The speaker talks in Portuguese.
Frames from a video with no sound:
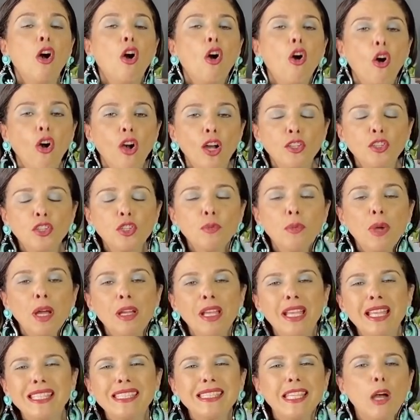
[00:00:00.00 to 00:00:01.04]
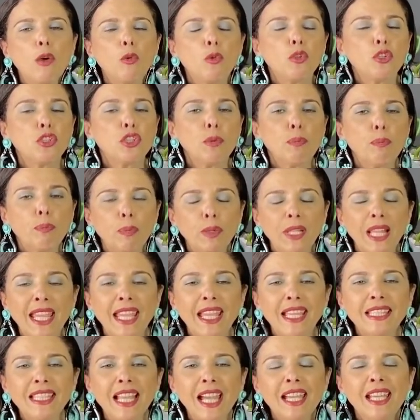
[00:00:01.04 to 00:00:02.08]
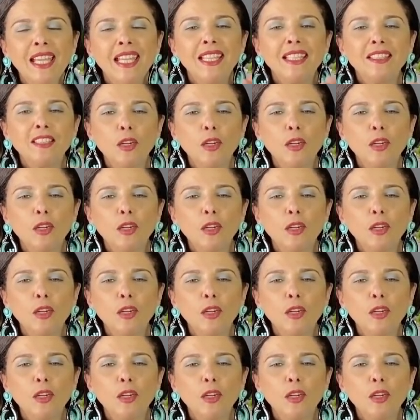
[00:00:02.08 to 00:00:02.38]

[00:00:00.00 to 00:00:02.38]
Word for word: ótima, saúde plena.